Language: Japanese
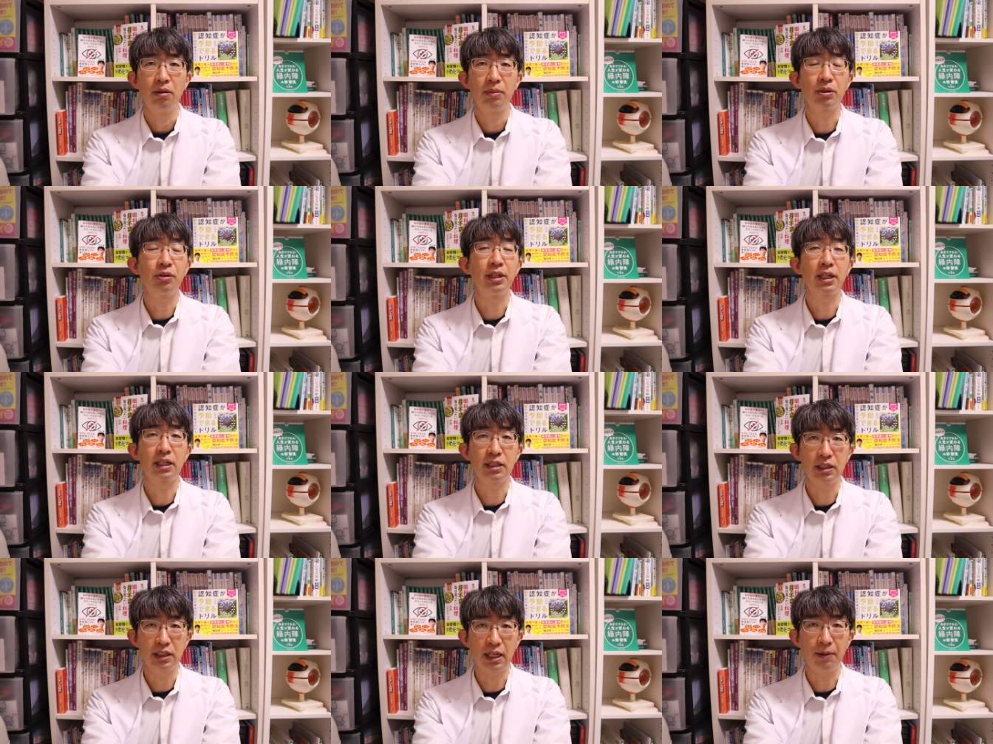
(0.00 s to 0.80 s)
まこんな
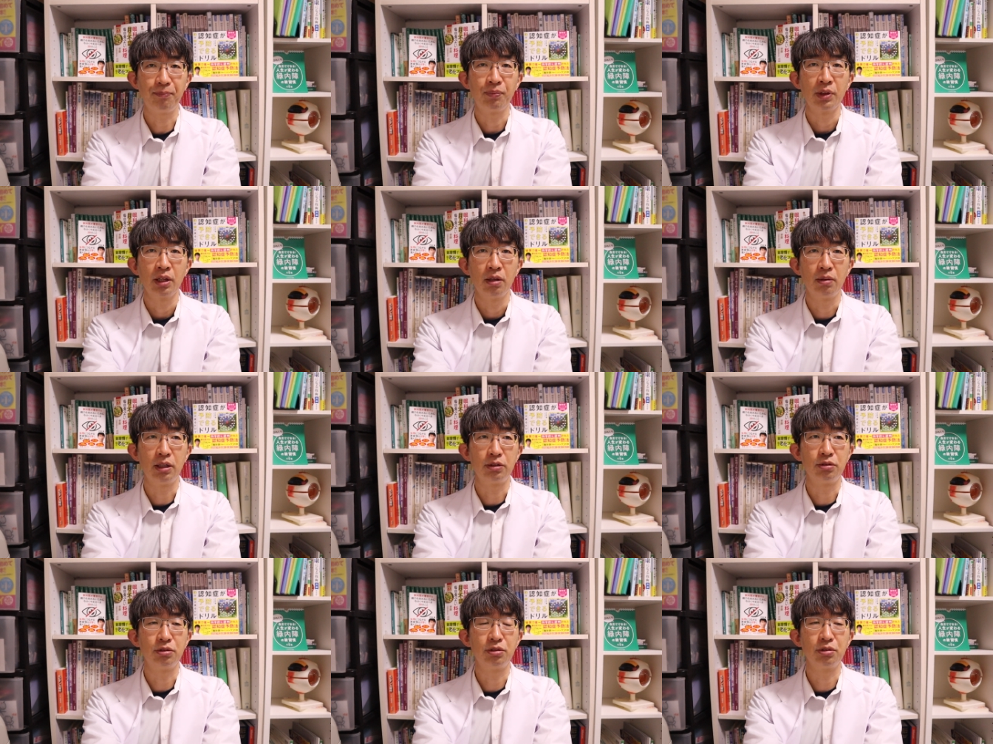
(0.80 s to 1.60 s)
感じで、えー、
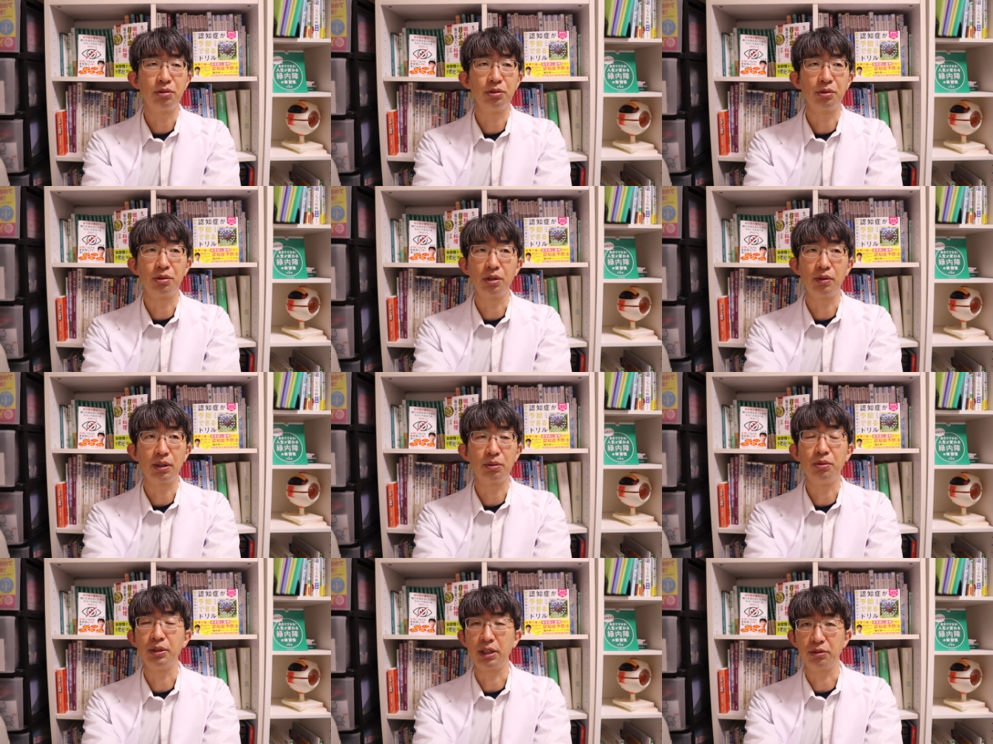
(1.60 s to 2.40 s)
手術後のこれ
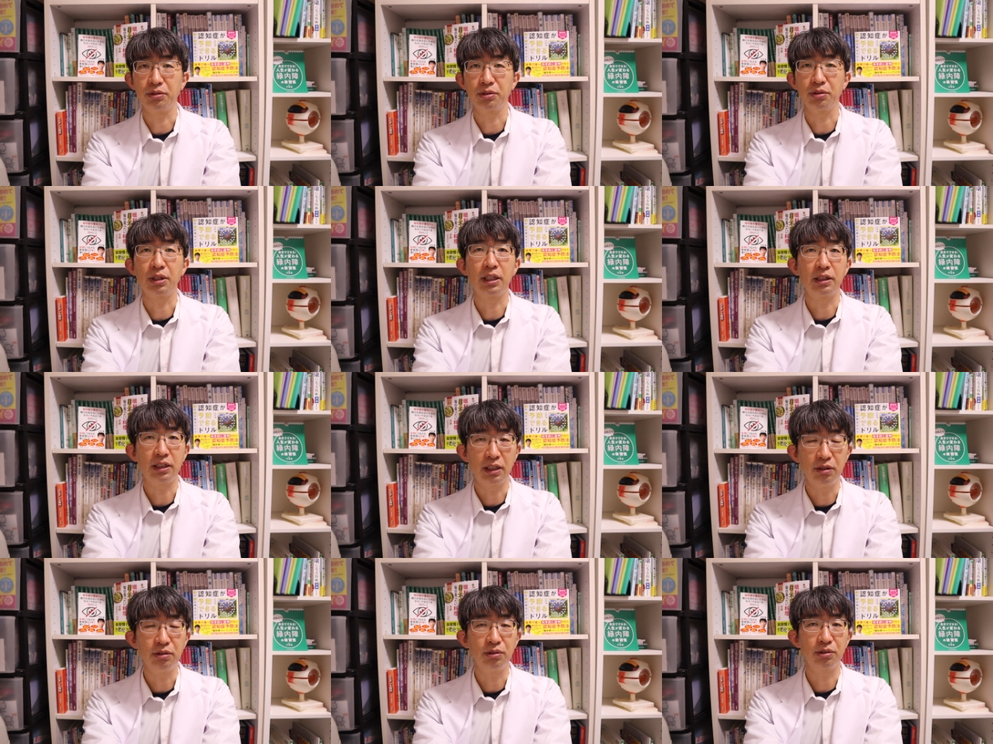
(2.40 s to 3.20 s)
は5なのとかっ
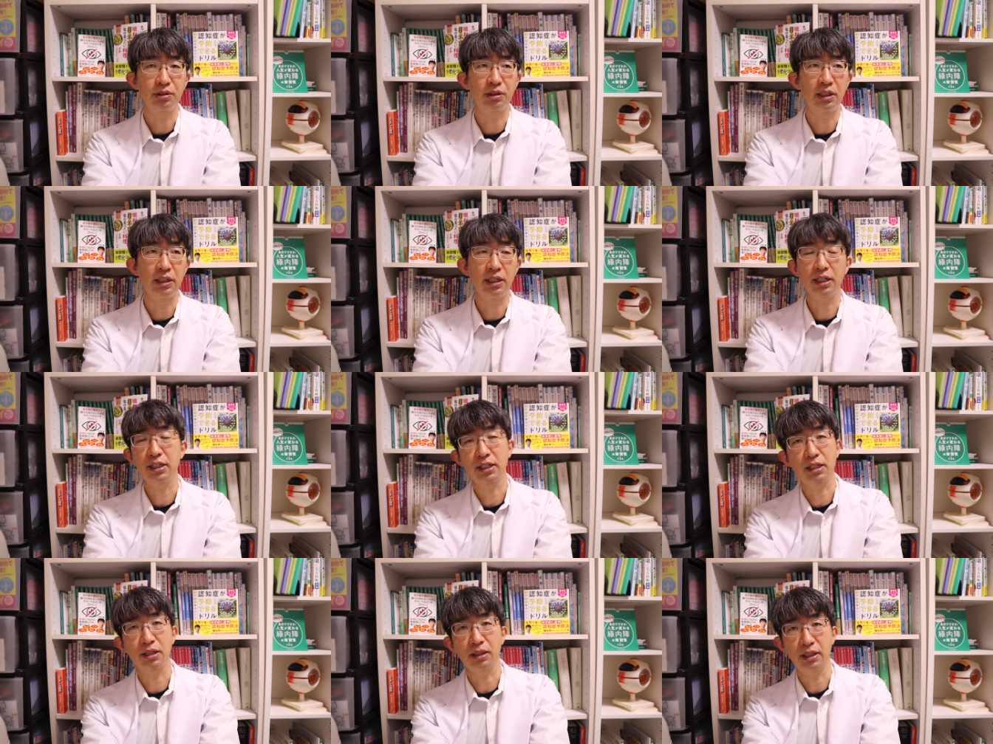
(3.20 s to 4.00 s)
ていうのをして、なか
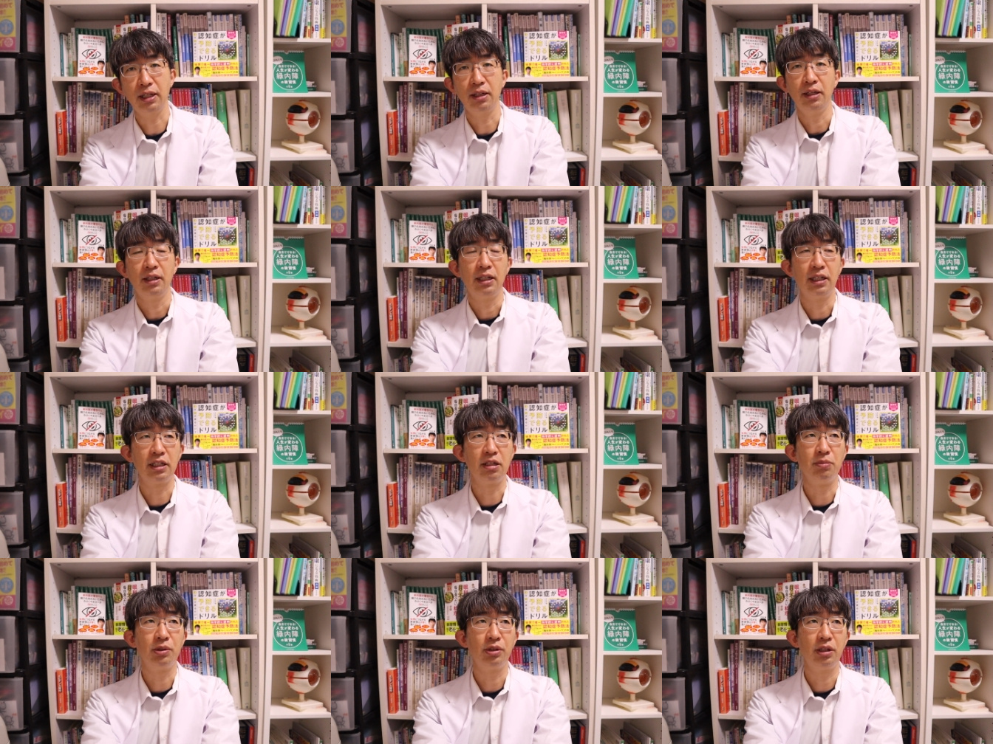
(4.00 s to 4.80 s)
なかね、
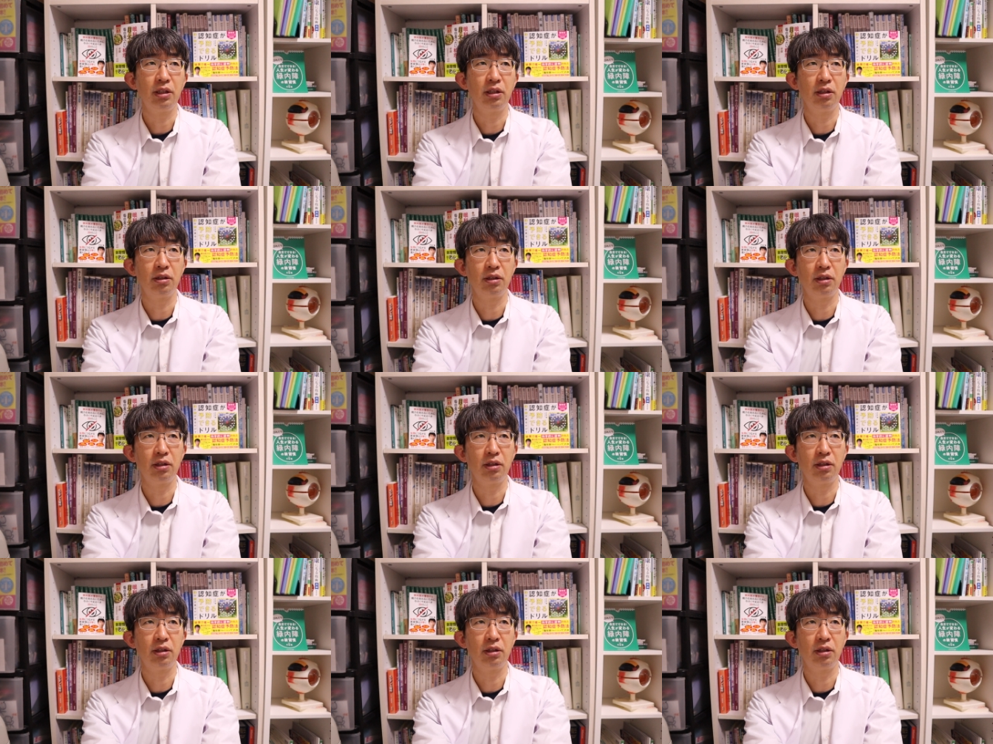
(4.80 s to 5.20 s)
疑問